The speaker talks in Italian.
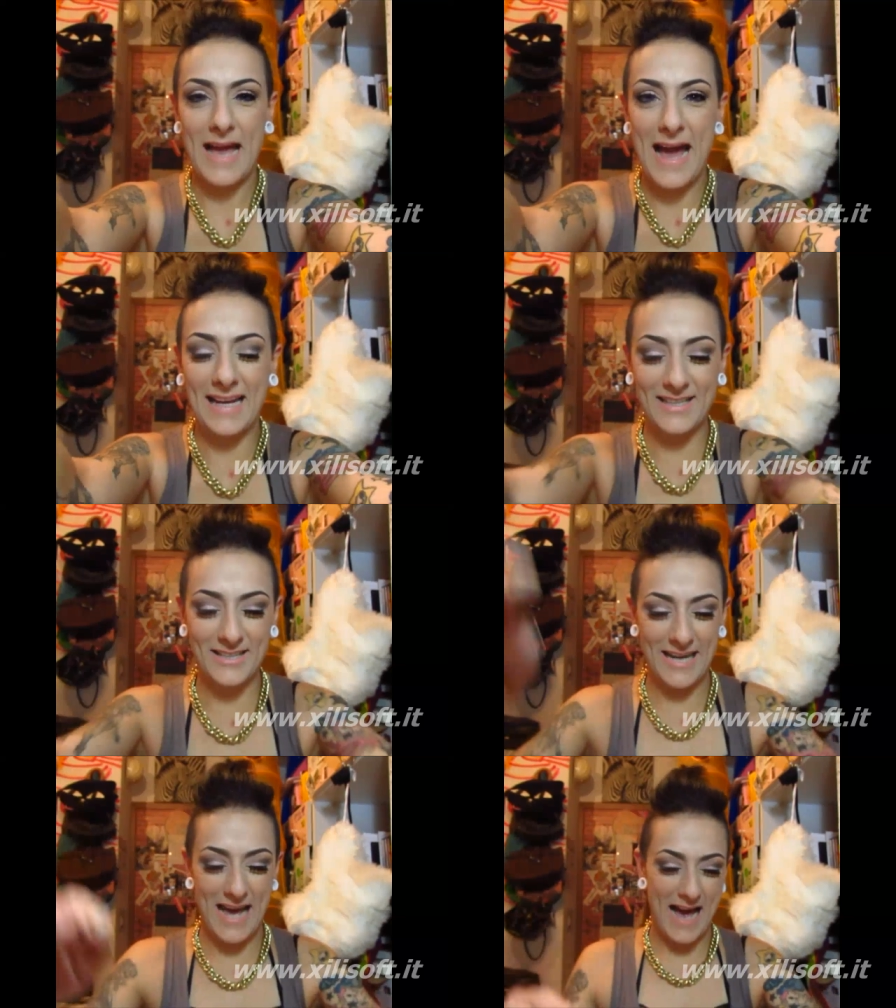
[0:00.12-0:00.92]

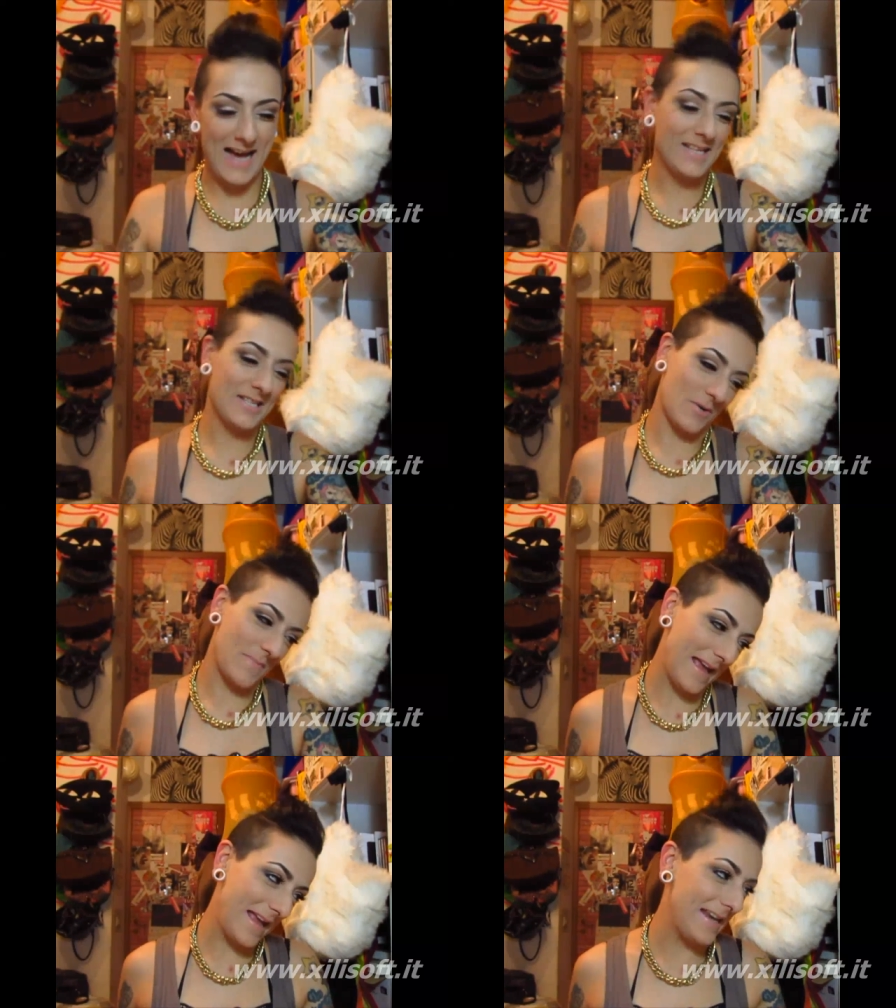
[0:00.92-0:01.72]
Allora, ciao
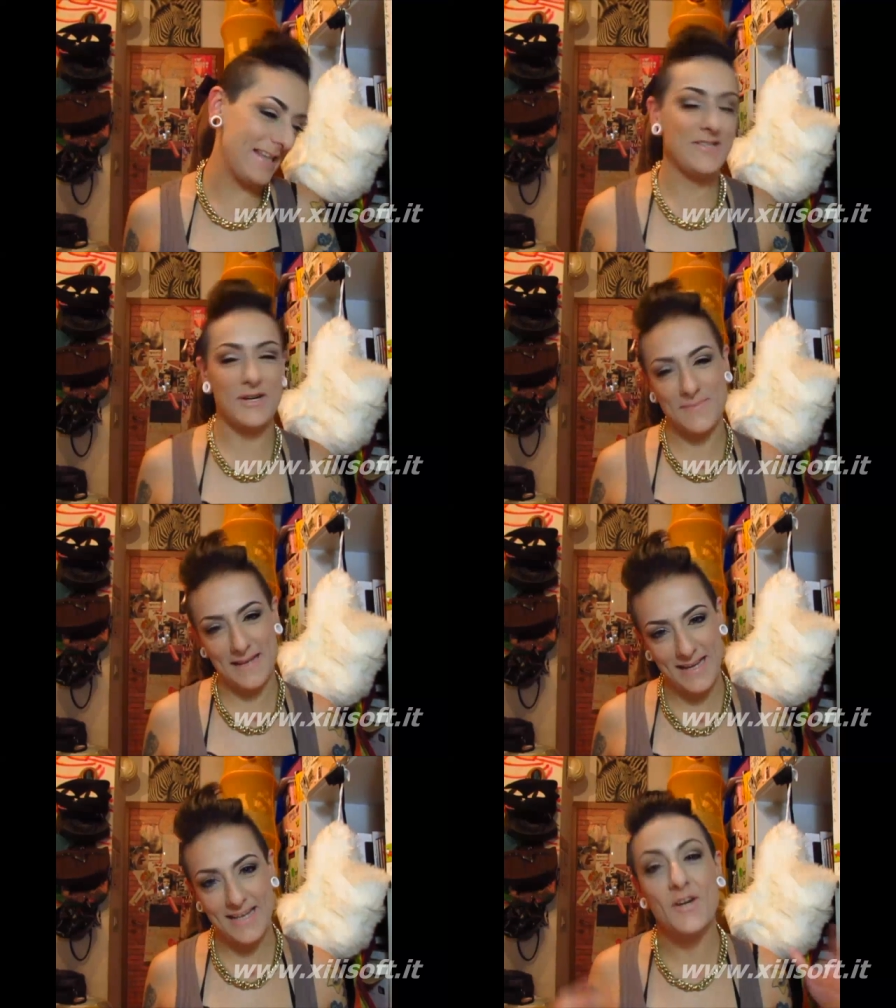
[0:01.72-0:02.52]
belle, ciao
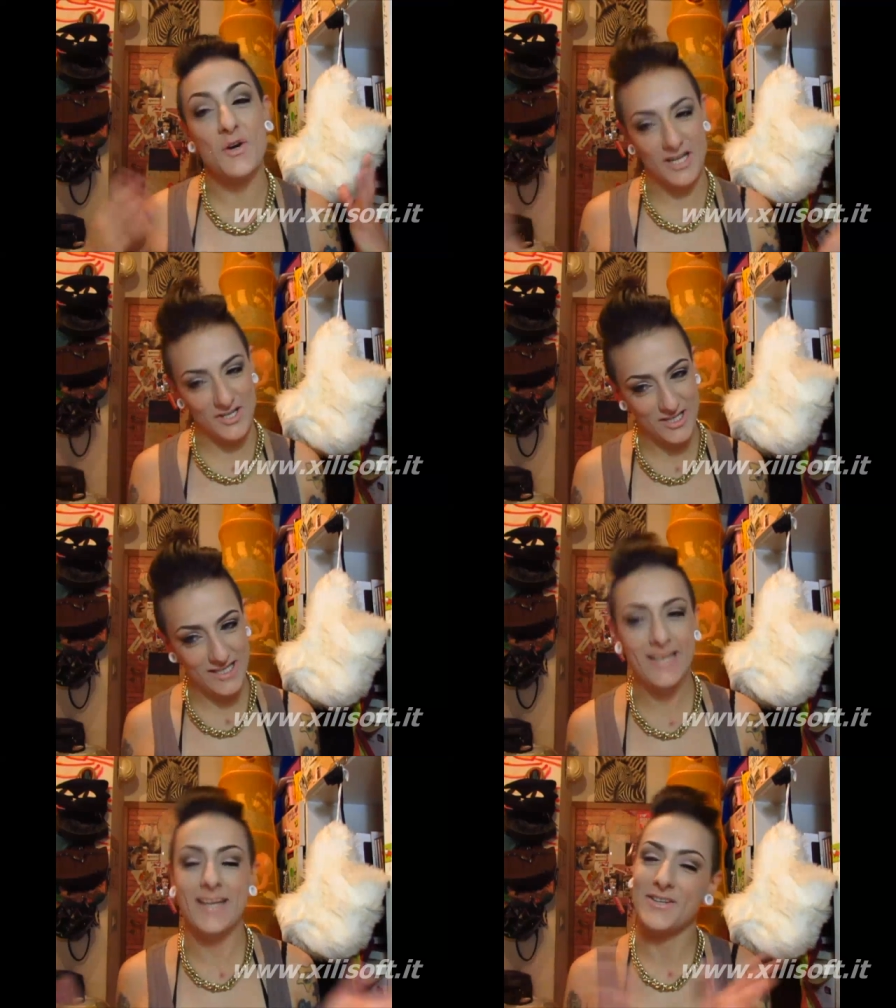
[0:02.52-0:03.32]
belli, hola
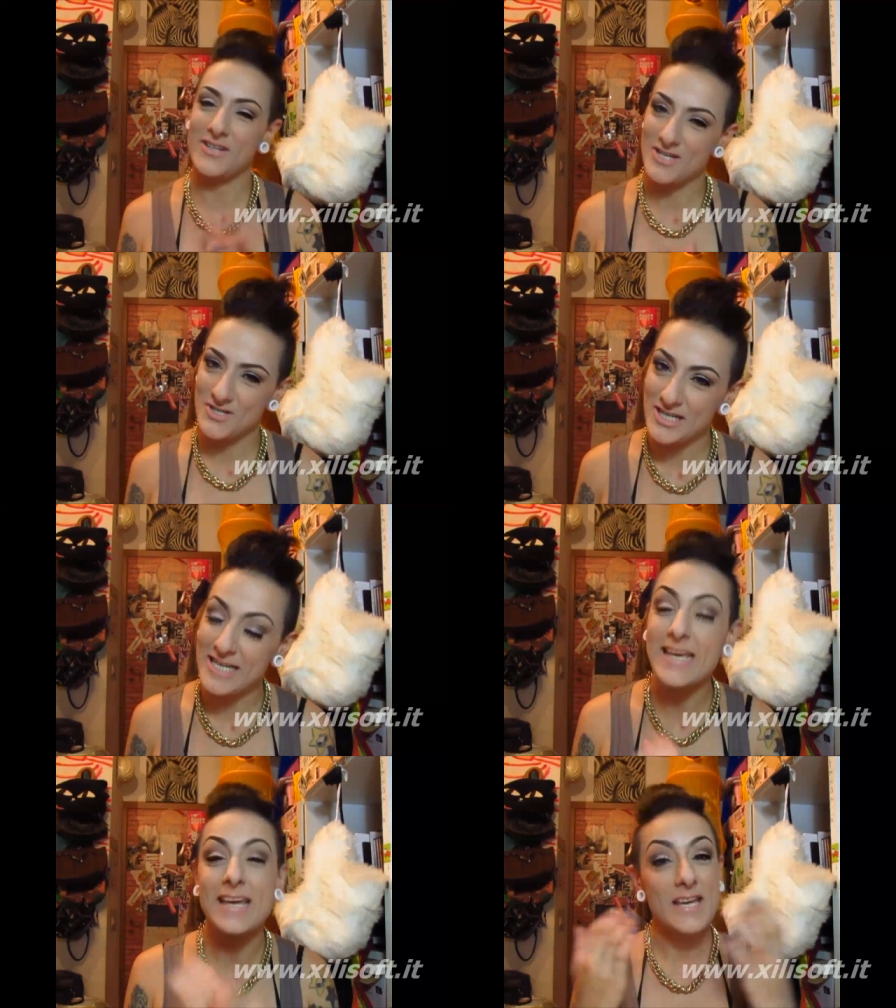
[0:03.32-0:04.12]
sciche, hola
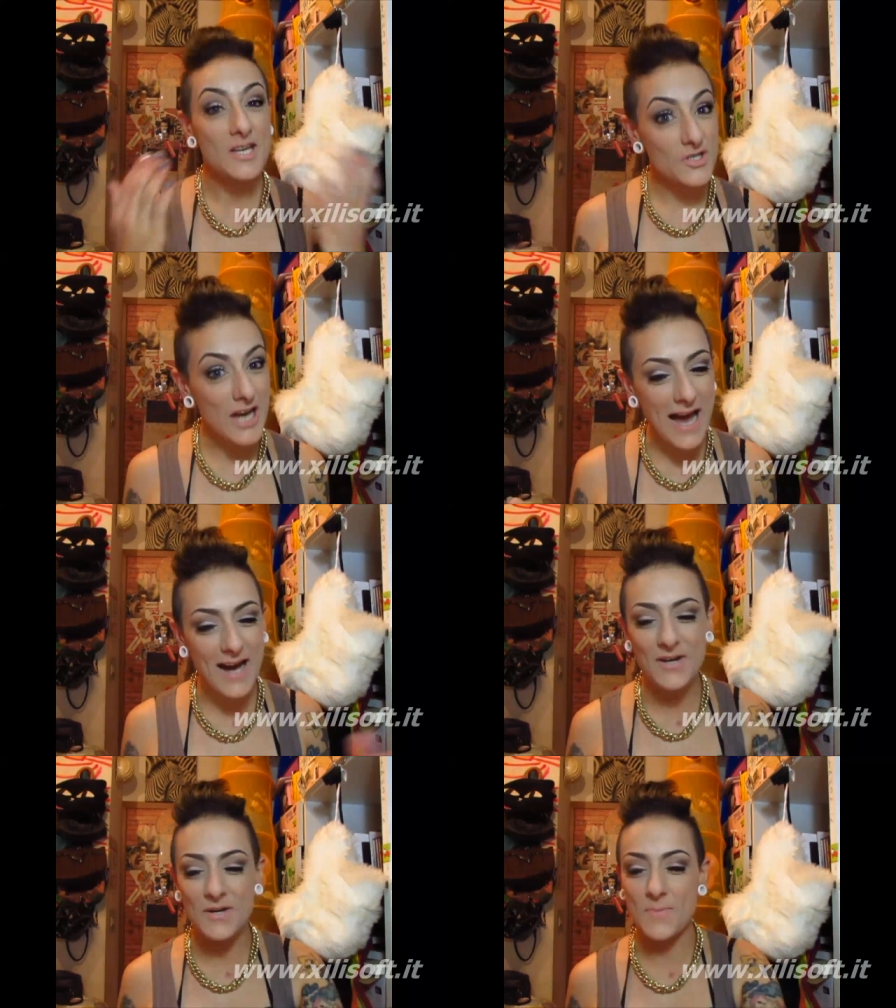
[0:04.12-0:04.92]
scichi,
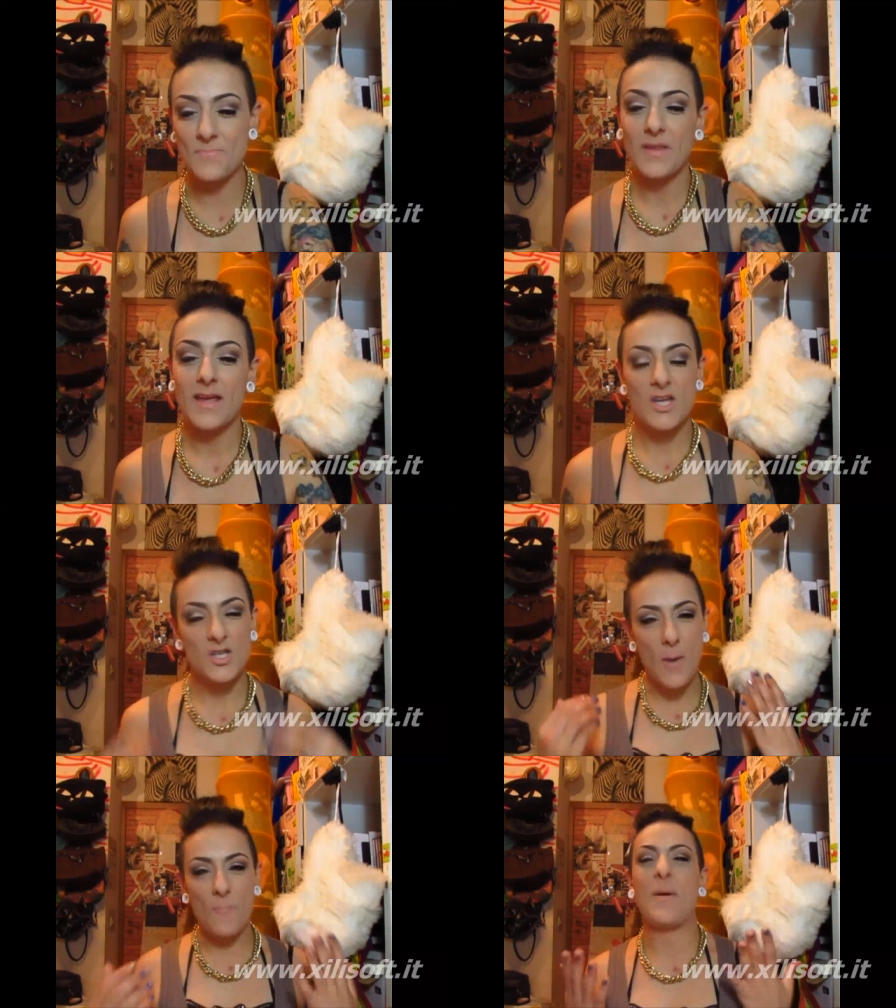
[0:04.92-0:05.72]
ciao,
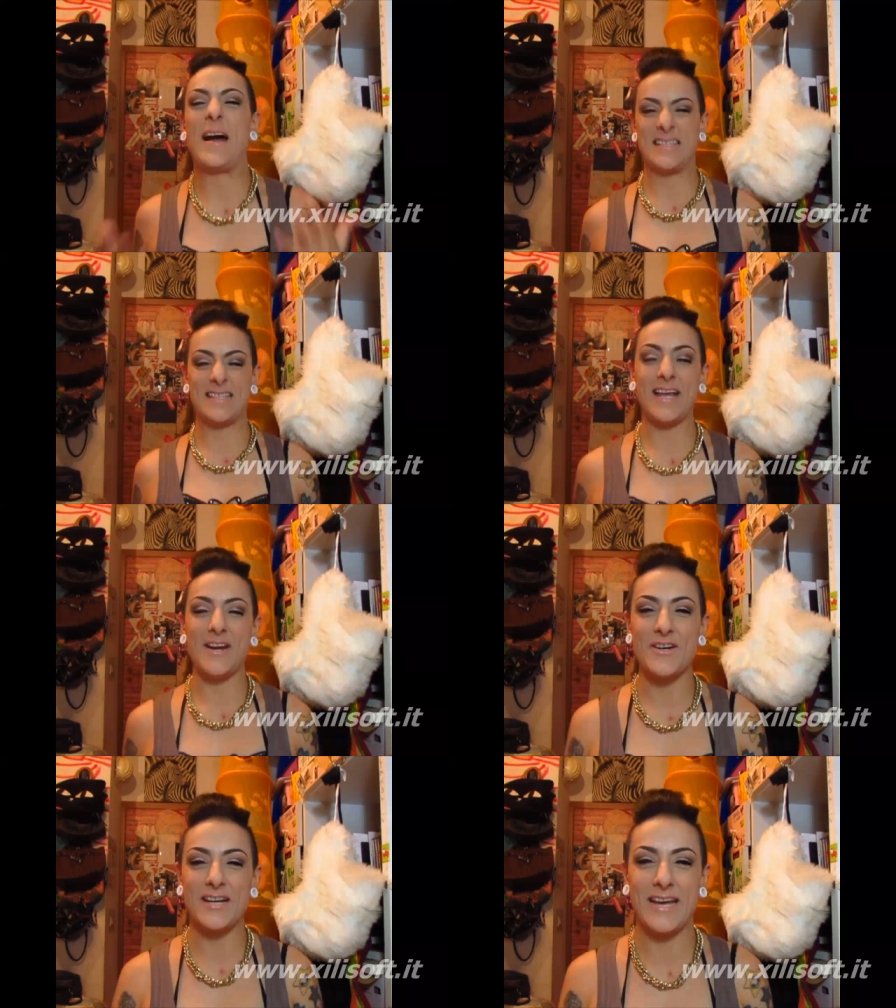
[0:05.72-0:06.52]
ciao
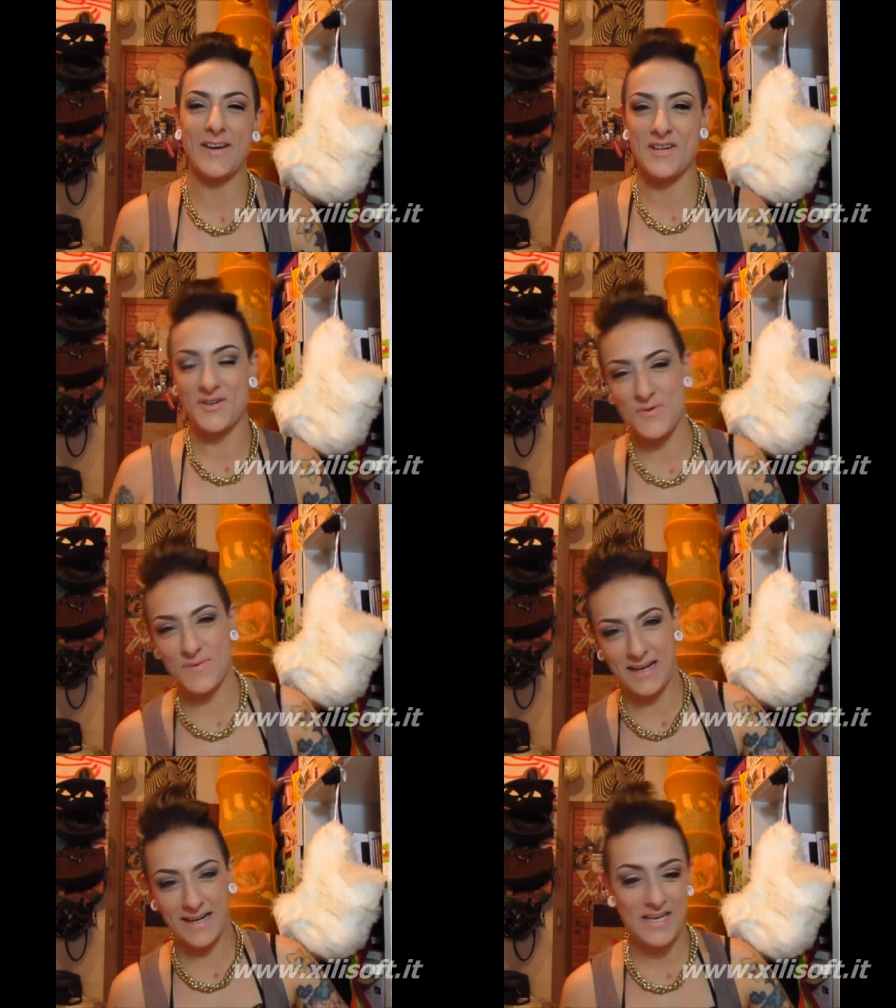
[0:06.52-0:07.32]
passerone, qualcuno
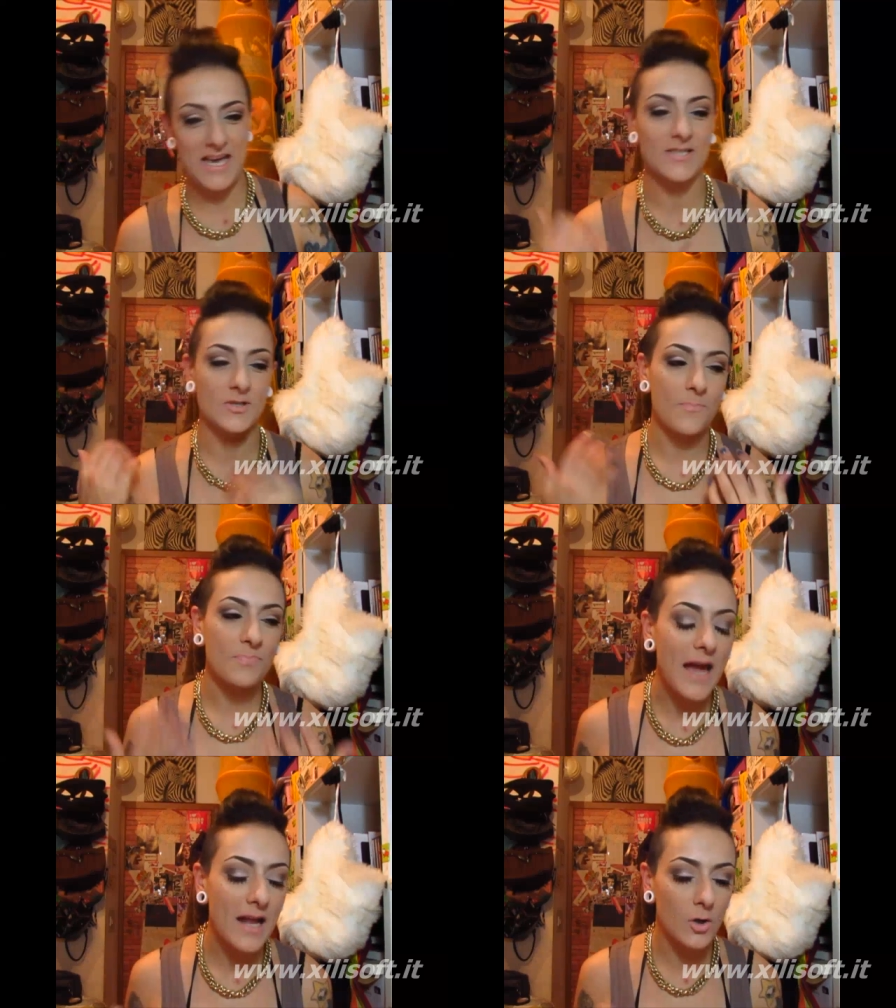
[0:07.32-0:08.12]
me l'ha richiesto.
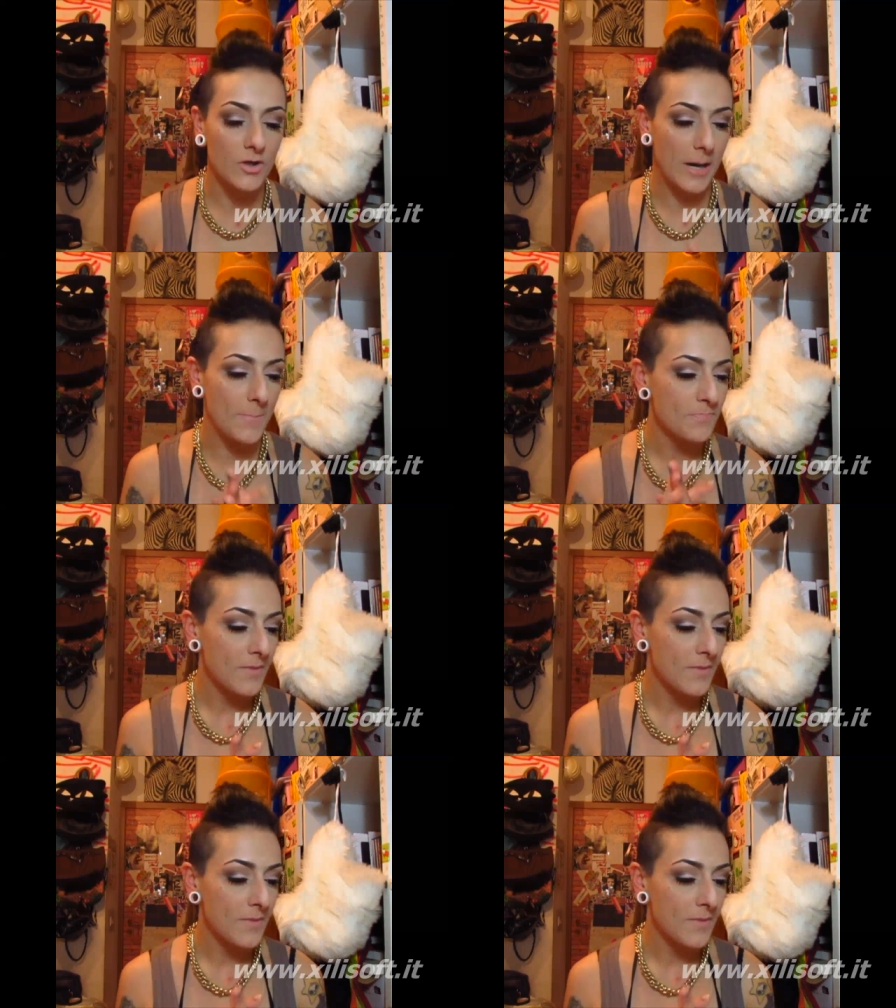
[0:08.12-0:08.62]
Allora,